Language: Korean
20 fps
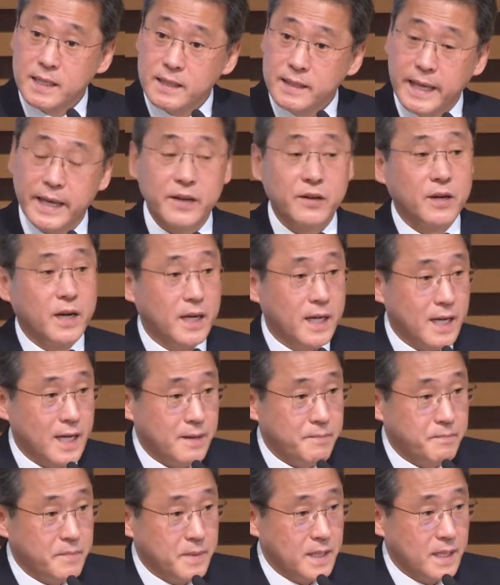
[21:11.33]
데려가게
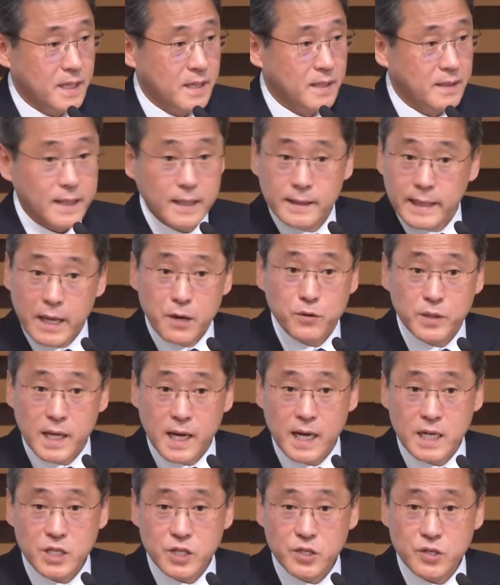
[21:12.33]
합니다. 다, 내용
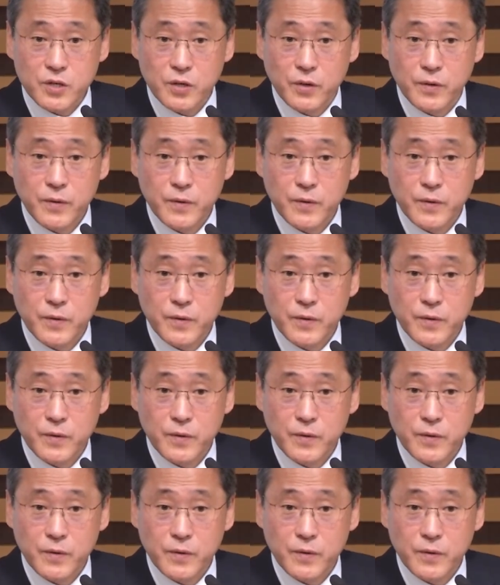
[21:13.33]
다 아시죠?